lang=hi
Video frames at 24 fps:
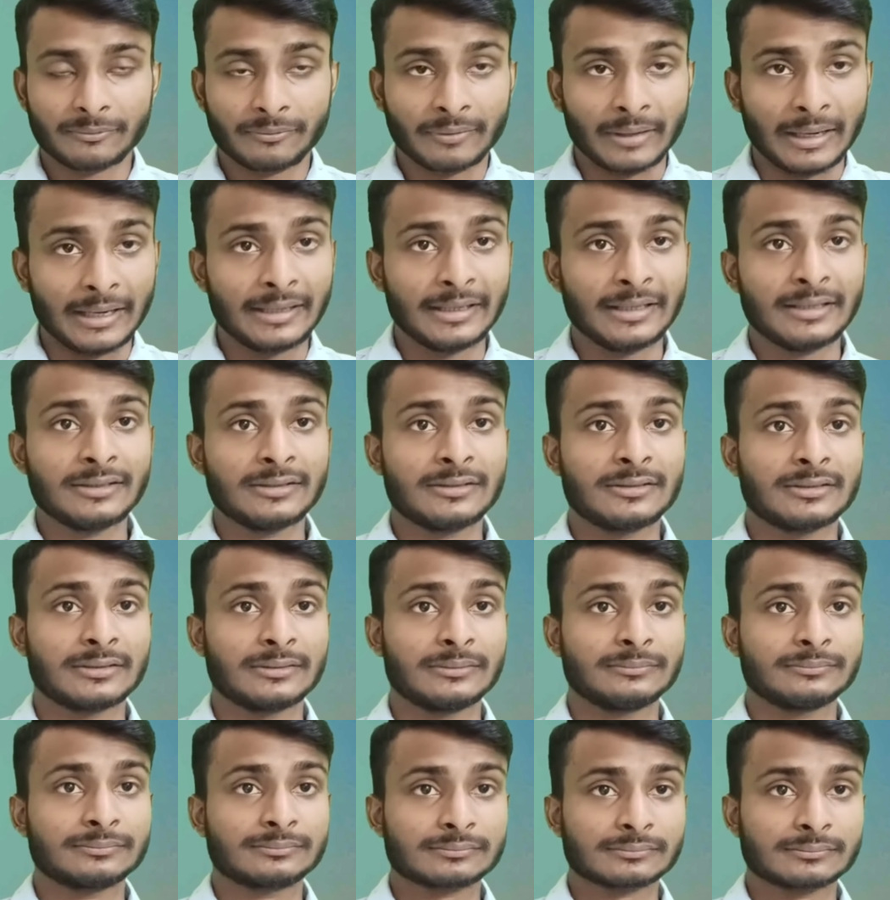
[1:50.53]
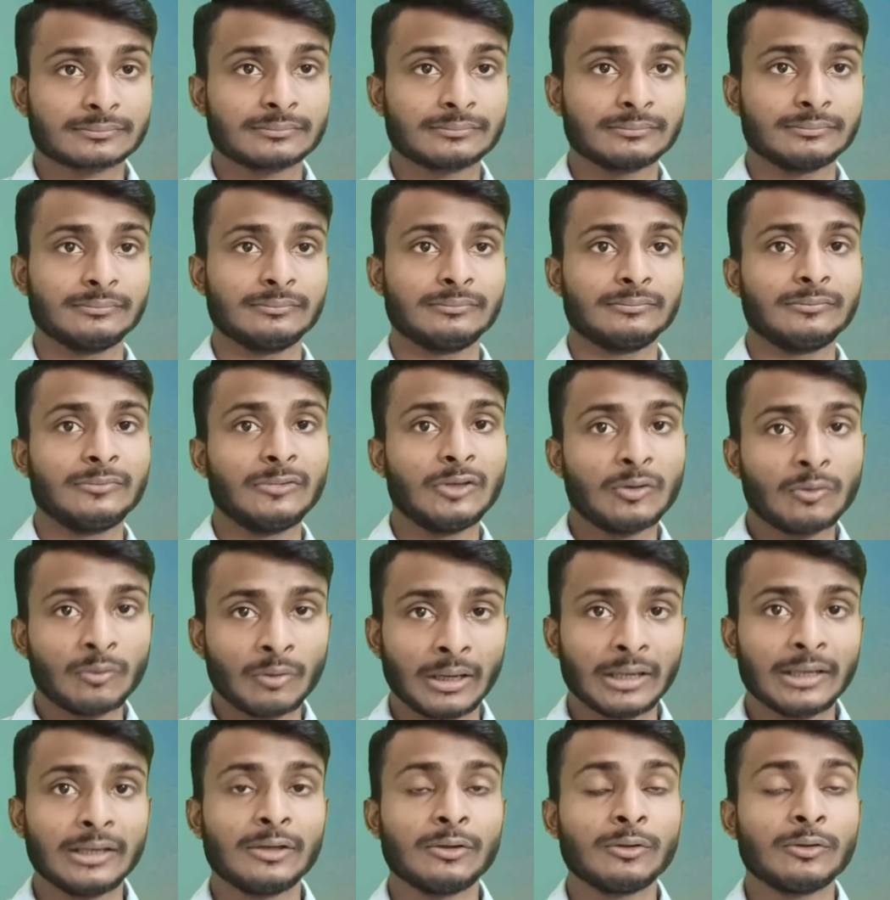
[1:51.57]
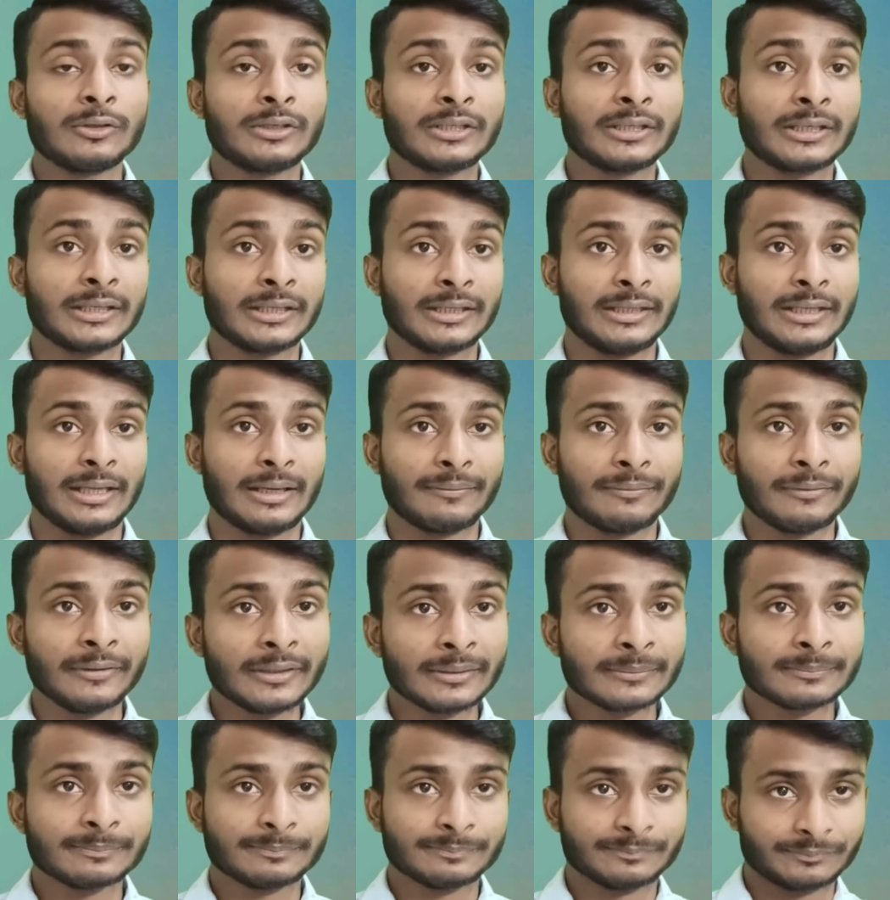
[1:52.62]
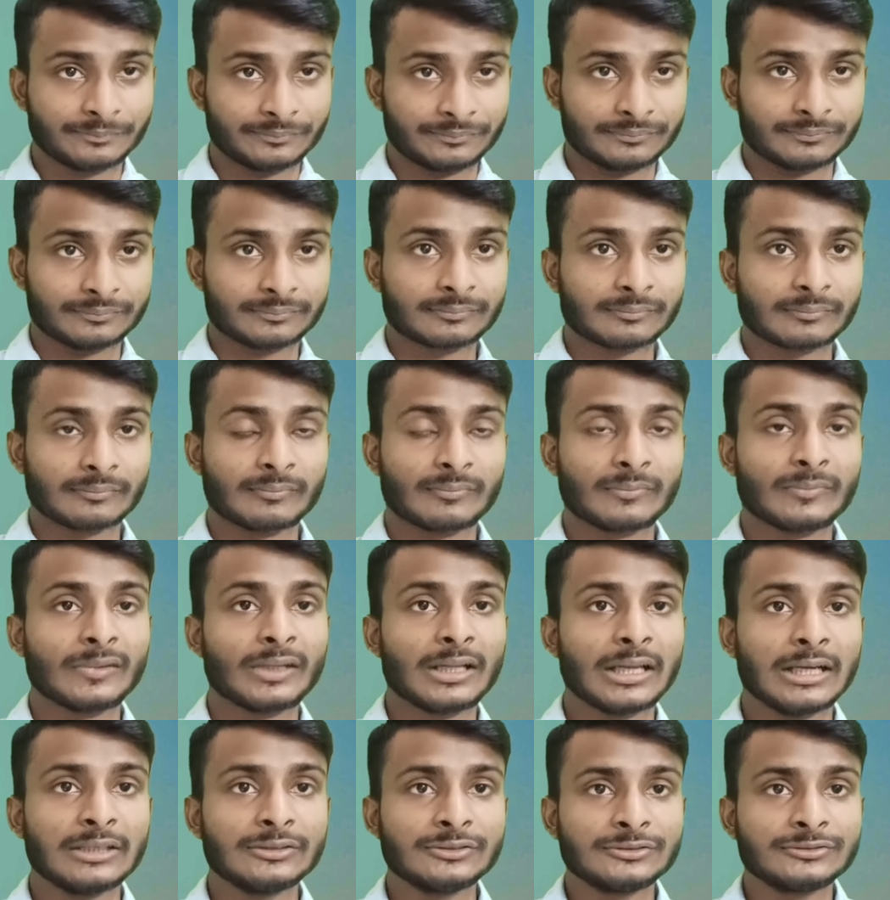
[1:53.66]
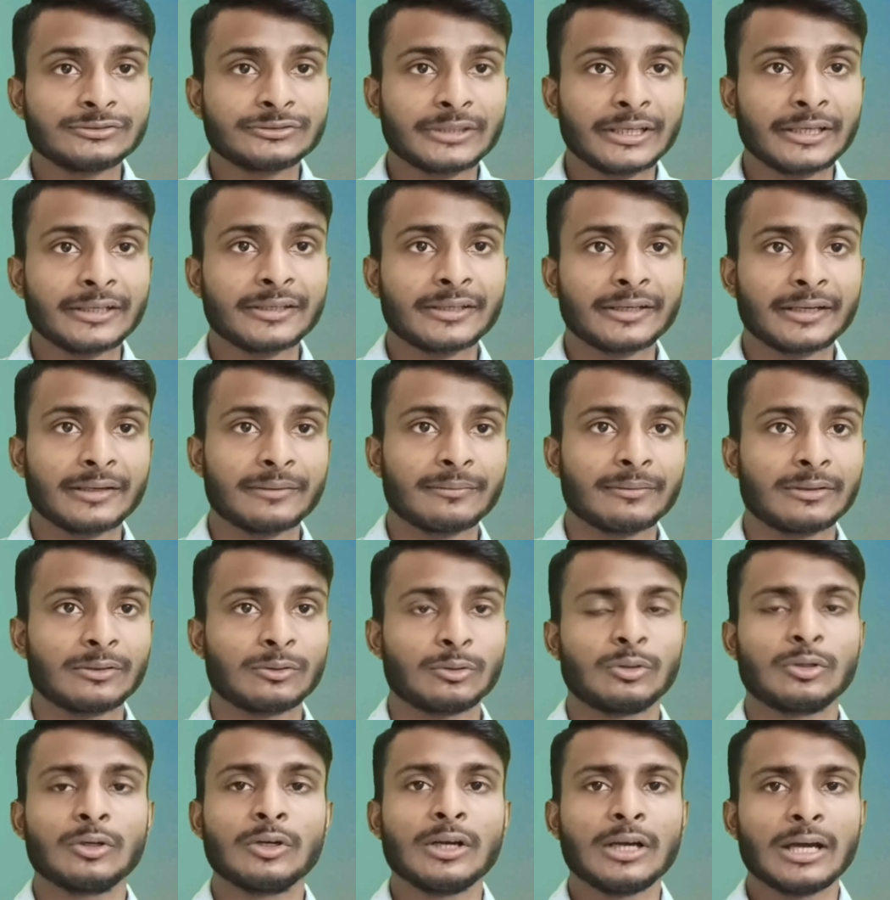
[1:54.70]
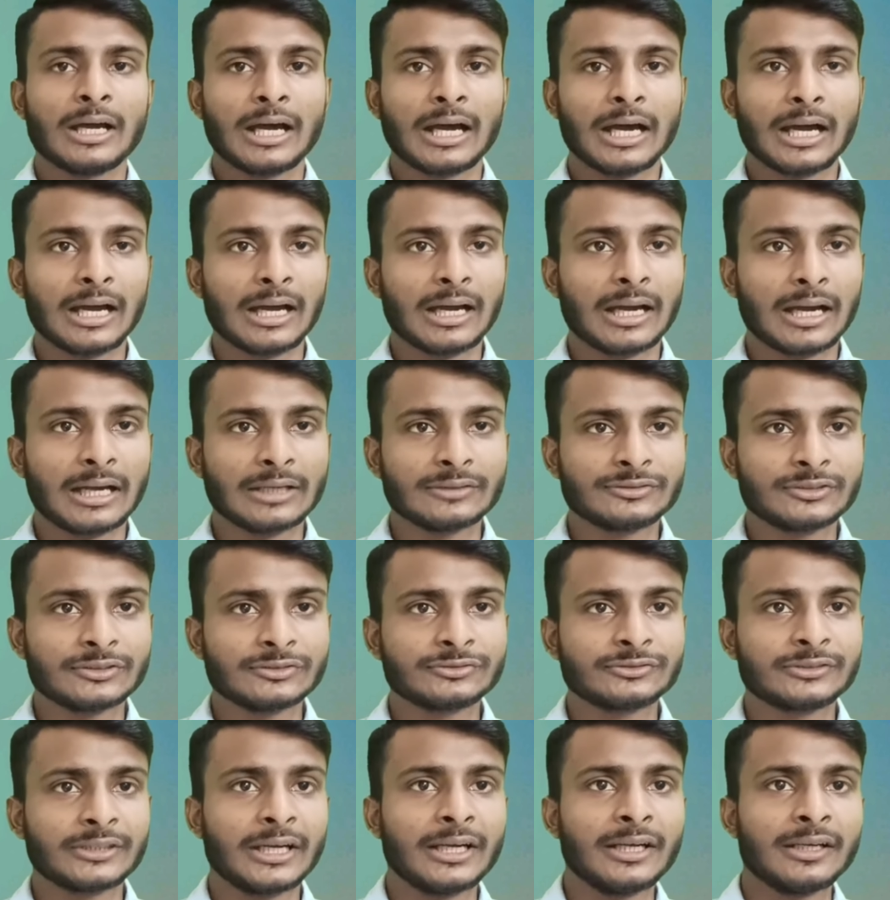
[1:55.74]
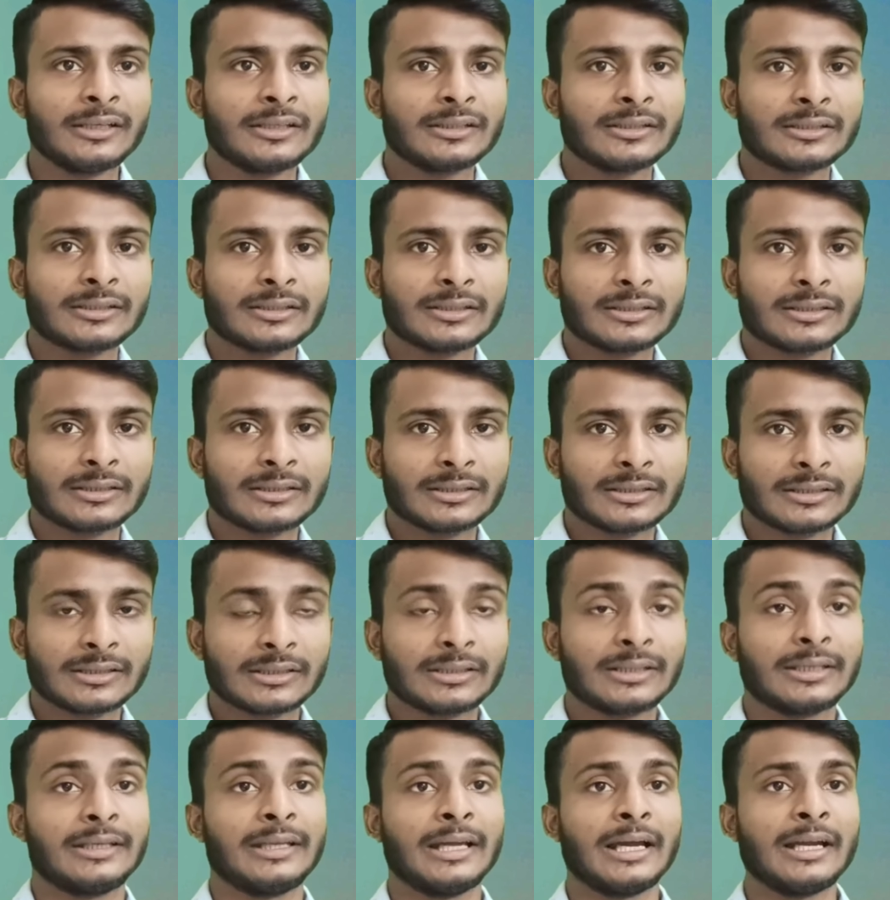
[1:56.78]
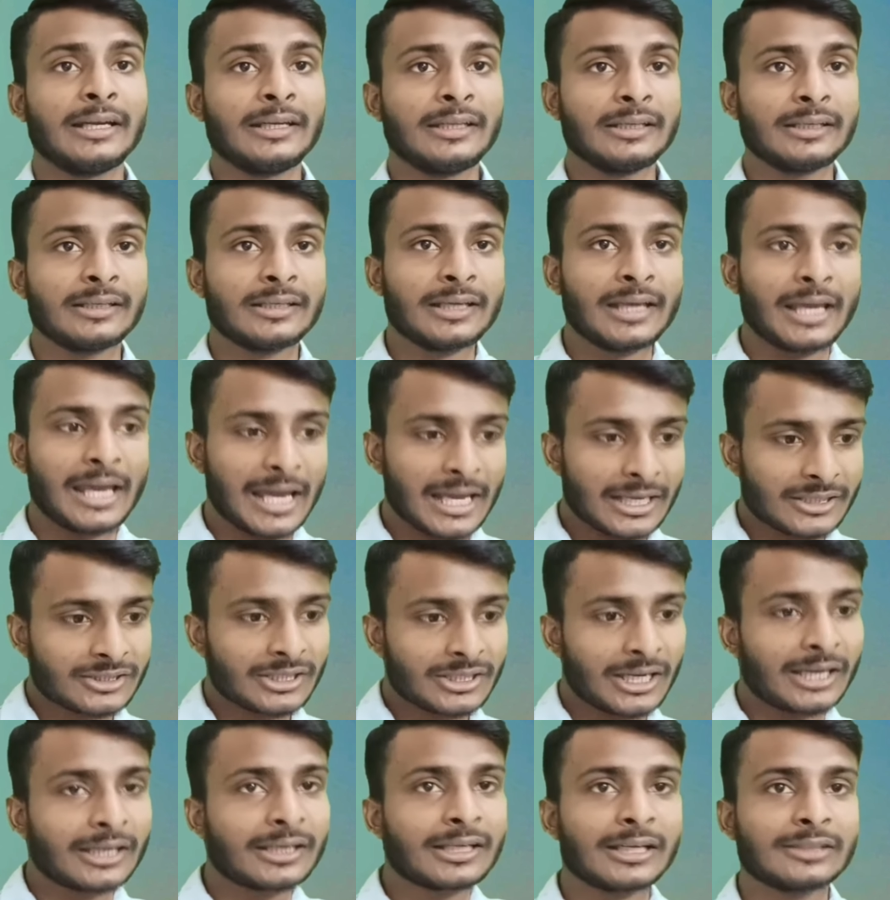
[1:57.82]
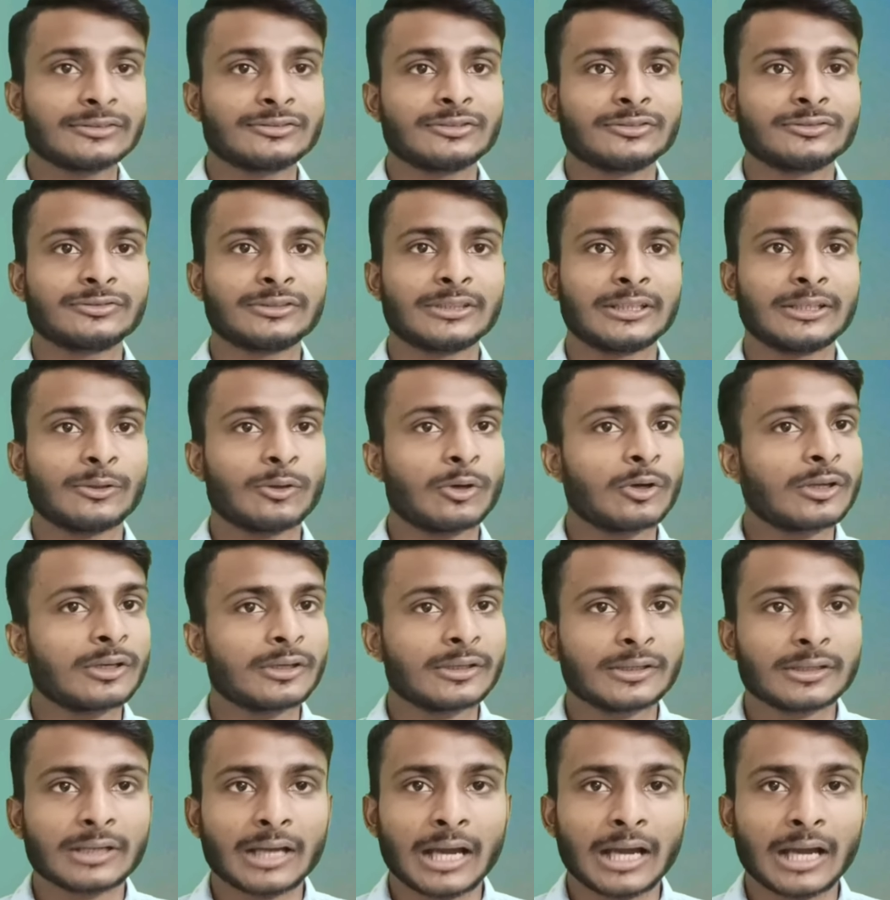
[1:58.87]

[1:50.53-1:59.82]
फाइनेंस वाले हों ठीक है या फिर असिस्टेंट ग्रेड वन हो असिस्टेंट यानी कि एचआर का असिस्टेंट नॉट